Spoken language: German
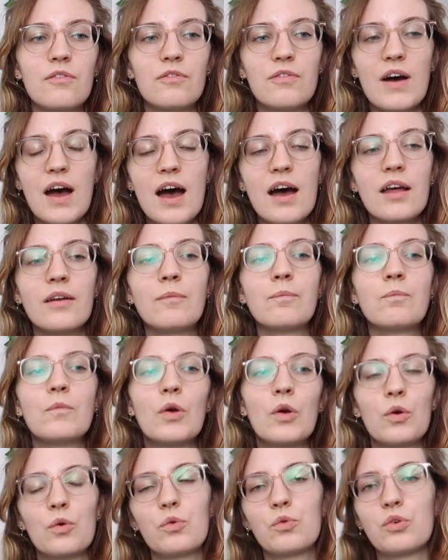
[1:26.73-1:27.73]
waren
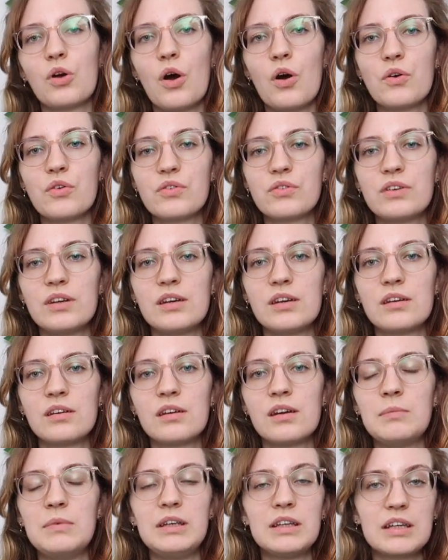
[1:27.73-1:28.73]
oder aus den
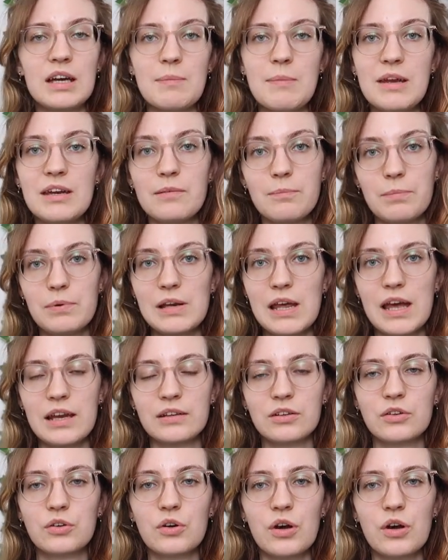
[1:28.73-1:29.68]
Medikamentenplänen